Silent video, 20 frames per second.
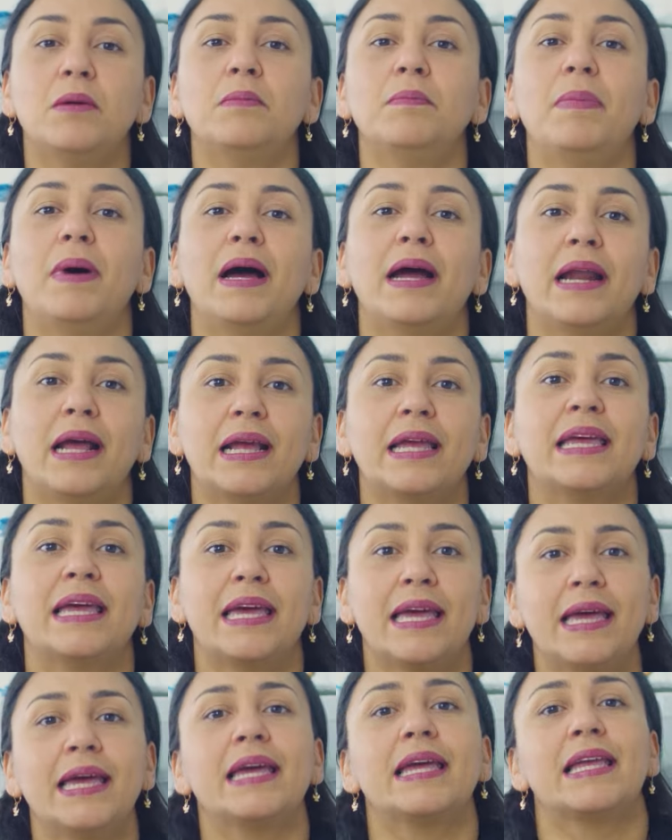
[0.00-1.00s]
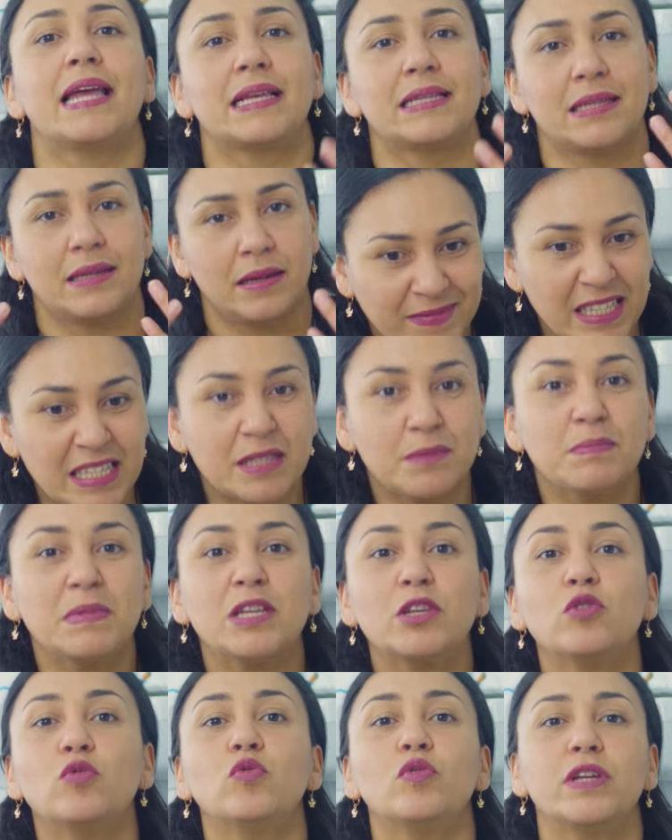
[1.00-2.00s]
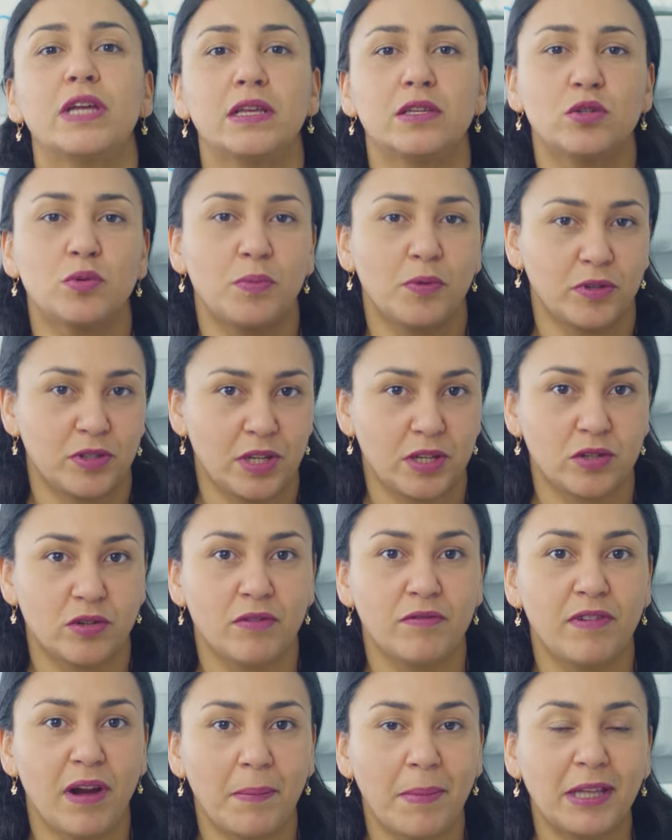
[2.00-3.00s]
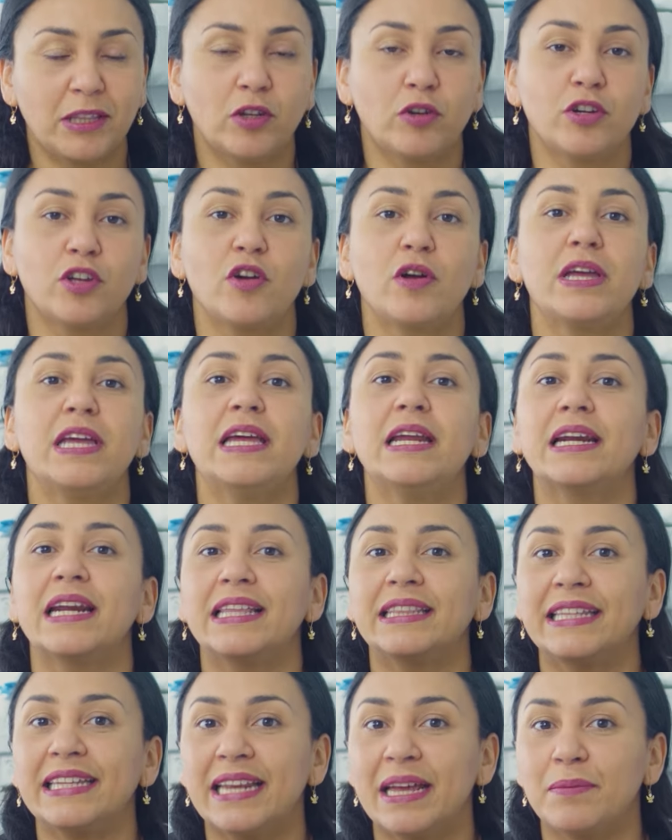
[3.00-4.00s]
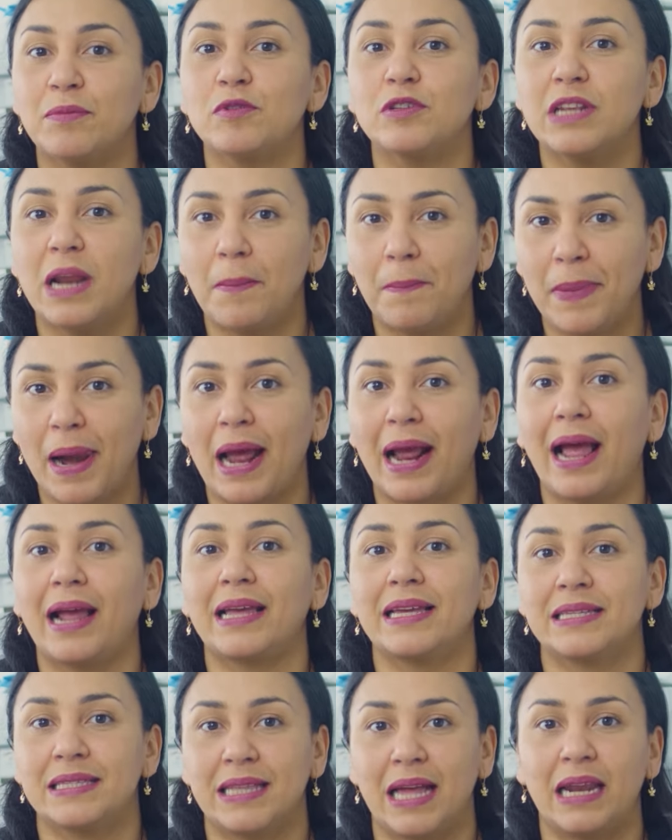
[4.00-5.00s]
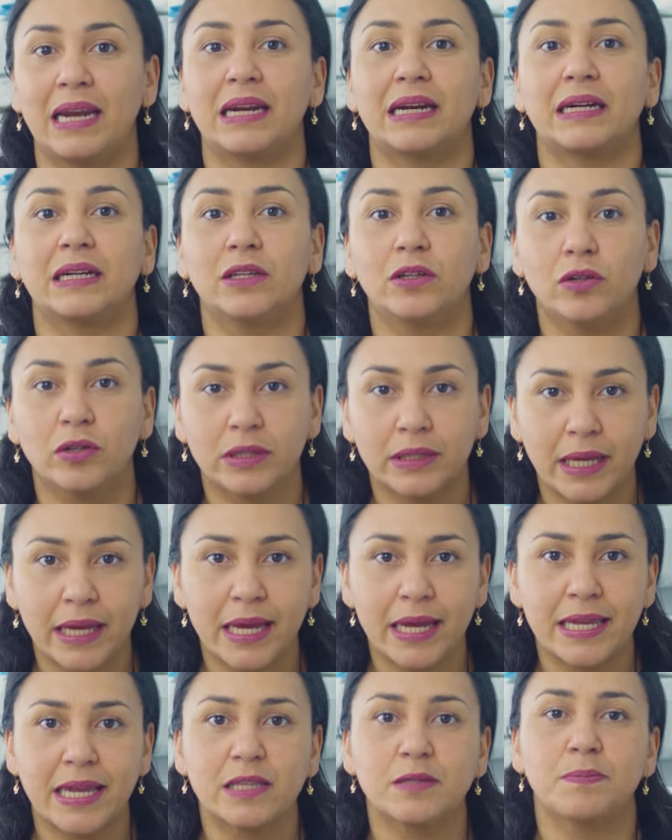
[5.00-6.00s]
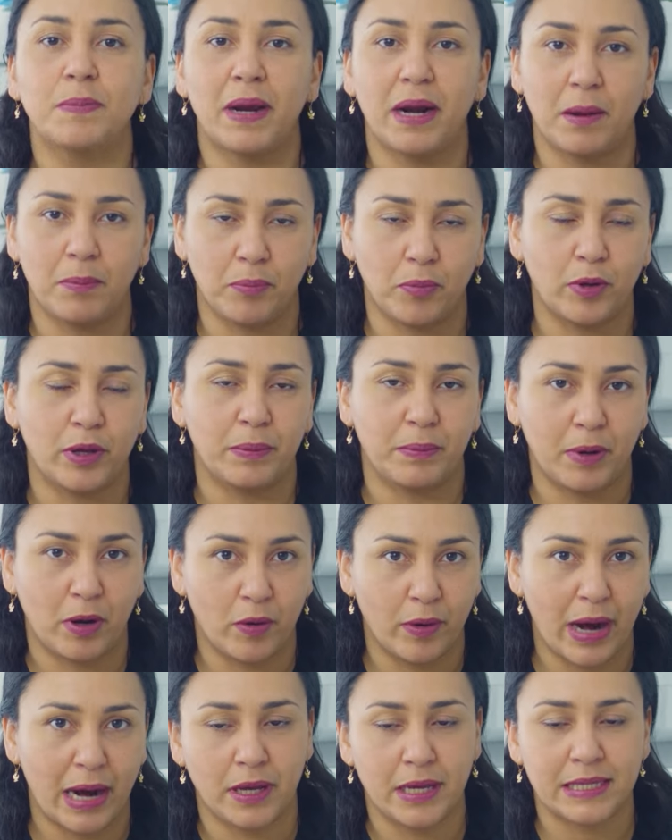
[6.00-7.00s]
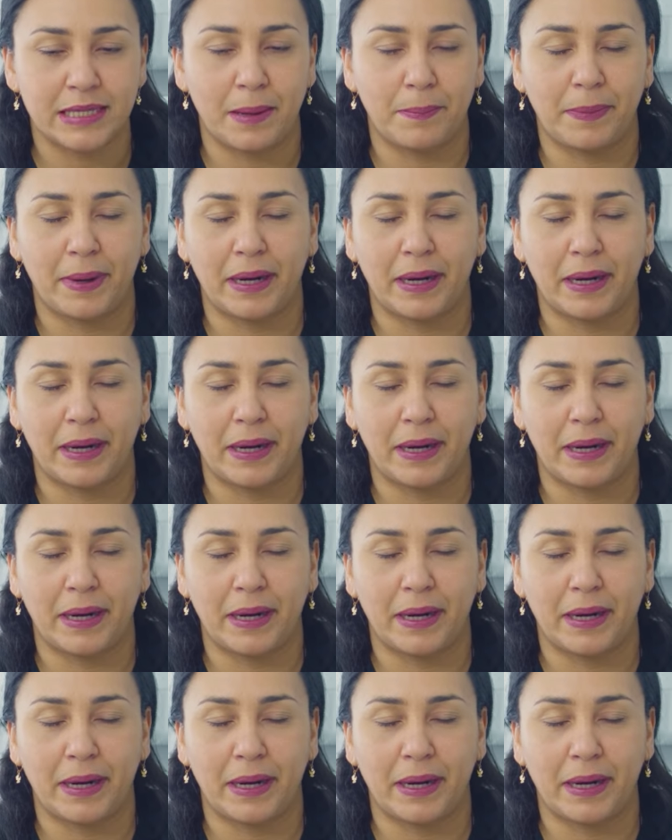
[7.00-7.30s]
para que ellas disminuyan su proceso inflamatorio y retiremos la placa que está alrededor de ellas para poder mejorar esa